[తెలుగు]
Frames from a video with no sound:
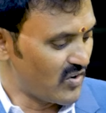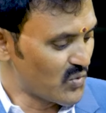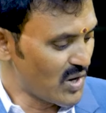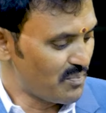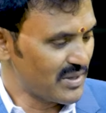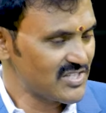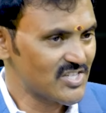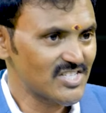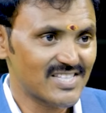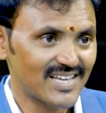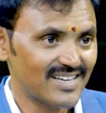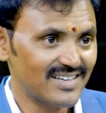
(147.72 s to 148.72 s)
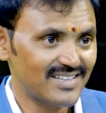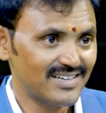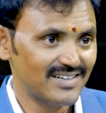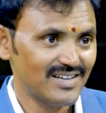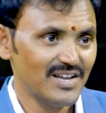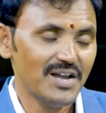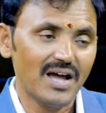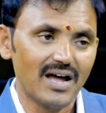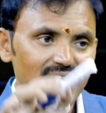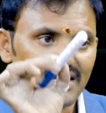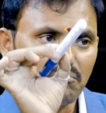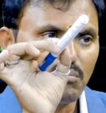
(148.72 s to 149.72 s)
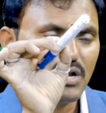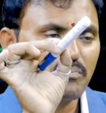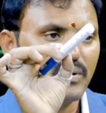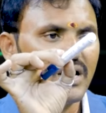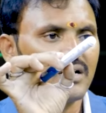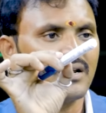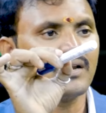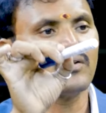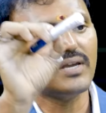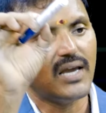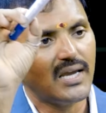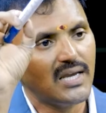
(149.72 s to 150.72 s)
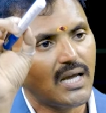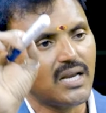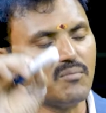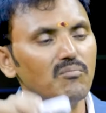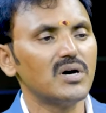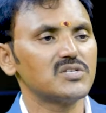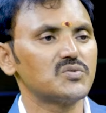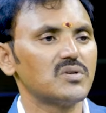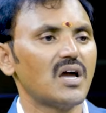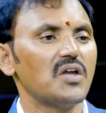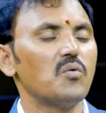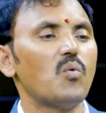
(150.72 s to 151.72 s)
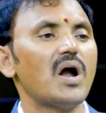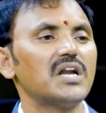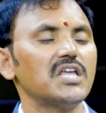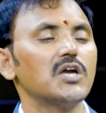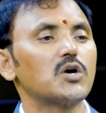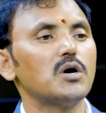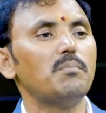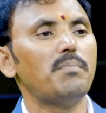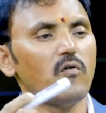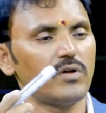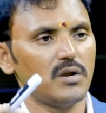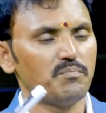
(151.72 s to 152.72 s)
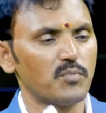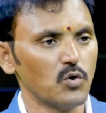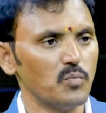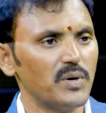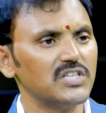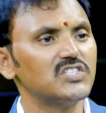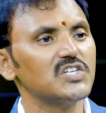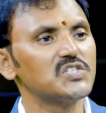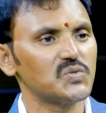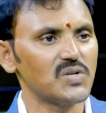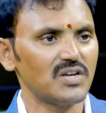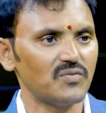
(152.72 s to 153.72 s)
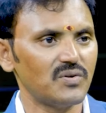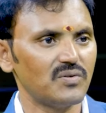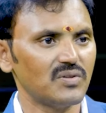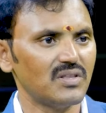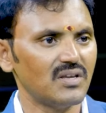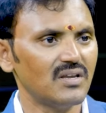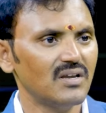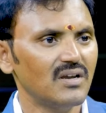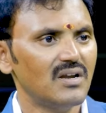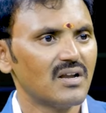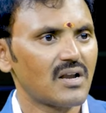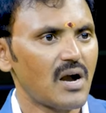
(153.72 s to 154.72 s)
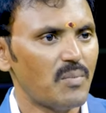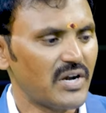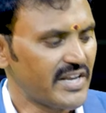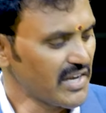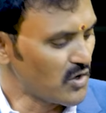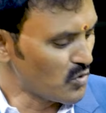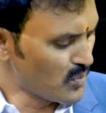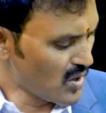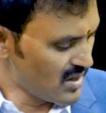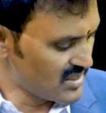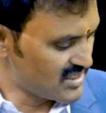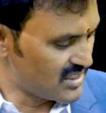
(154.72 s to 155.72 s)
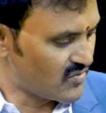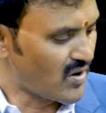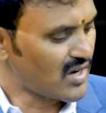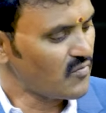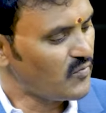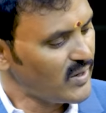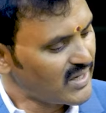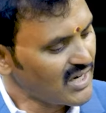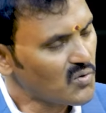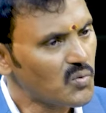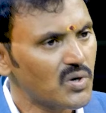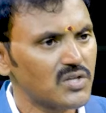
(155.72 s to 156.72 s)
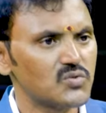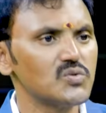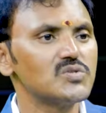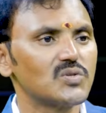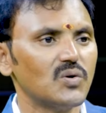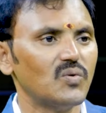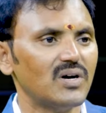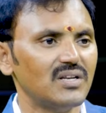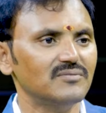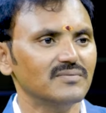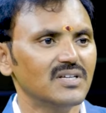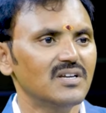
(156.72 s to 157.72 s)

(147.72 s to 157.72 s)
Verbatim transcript: ఇవి కూడా పనిచేస్తాయి కదా ఆ నంబర్ ప్లేట్లలో ఏ ఏ నంబర్స్ ఉన్నాయో వాటి యొక్క పవర్ ఎప్పుడూ పనిచేస్తూనే ఉంటుంది కాబట్టి న్యూమరాలజీ ద్వారా వీటిని కూడా చూసుకోవాలి